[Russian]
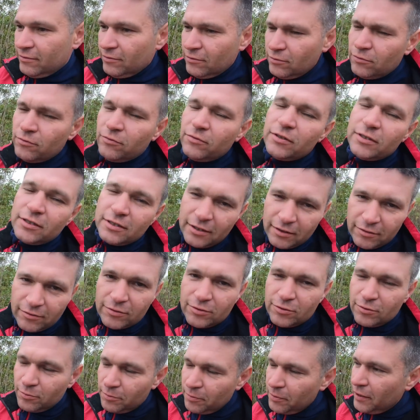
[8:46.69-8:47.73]
ну, везде
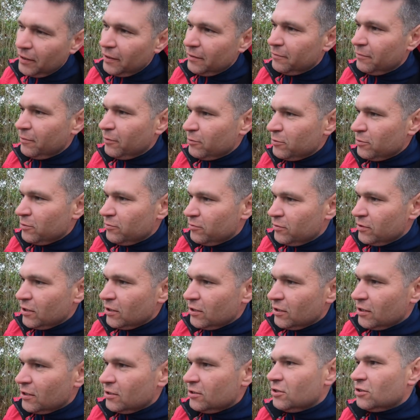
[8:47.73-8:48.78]
выступаем, в общем,
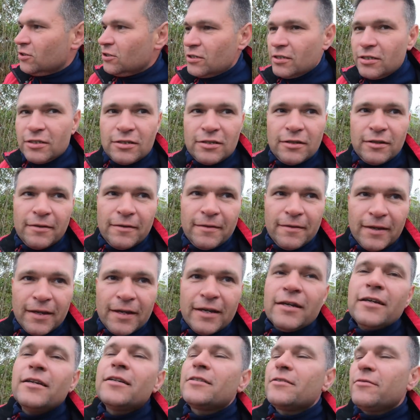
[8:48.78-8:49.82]
вся же свадьбы жизнь. Дел... Свадьбы
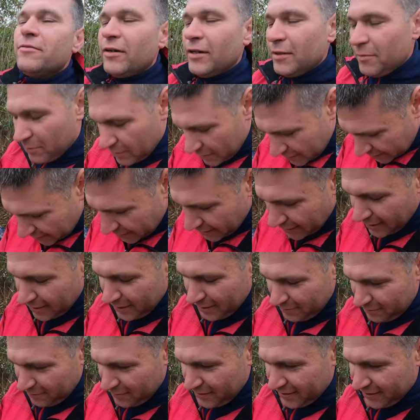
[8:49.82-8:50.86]
делаете? Свадьбы
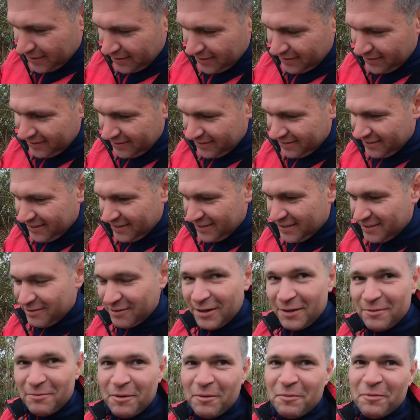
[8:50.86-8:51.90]
играем, да. Так, друзья, кому
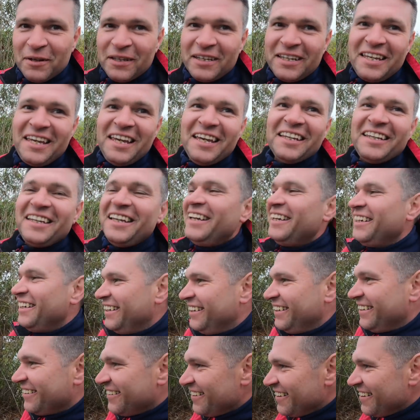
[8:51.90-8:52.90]
свадьбы, нужна свадьба, банкеты, пожалуйста,